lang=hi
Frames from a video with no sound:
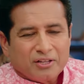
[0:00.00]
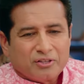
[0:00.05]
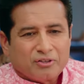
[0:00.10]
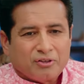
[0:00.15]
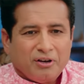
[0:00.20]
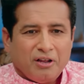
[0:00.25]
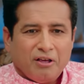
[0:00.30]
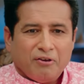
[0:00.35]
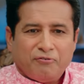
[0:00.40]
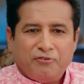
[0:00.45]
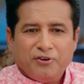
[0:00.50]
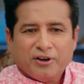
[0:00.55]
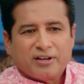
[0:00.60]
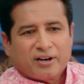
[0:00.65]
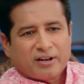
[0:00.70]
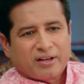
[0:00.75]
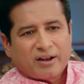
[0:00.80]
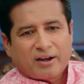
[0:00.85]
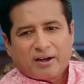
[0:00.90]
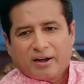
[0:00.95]
इतनी
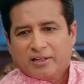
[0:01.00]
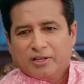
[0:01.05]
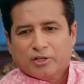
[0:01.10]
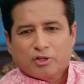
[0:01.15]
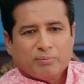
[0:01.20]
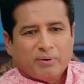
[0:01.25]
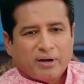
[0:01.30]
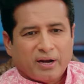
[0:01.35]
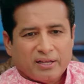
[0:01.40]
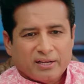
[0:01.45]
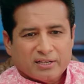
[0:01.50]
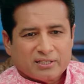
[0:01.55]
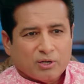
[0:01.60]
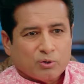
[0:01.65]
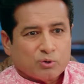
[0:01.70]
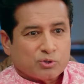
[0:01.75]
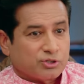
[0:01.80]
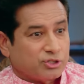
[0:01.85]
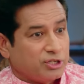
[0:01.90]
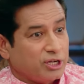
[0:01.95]
फिक्र कर रही थी तुम्हारी जैसे
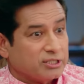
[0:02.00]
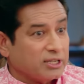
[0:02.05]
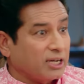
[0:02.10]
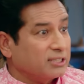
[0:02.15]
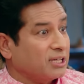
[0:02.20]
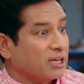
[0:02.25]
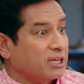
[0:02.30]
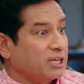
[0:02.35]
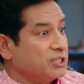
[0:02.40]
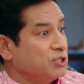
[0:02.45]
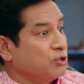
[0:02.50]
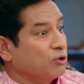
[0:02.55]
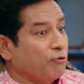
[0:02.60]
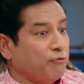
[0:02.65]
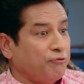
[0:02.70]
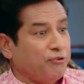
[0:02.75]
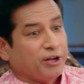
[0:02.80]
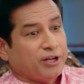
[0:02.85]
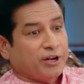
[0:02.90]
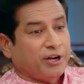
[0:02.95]
उससे ज्यादा किसी को
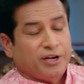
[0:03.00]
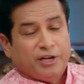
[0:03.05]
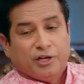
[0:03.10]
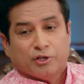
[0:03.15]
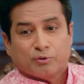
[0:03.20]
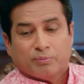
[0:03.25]
फिक्र ही नहीं है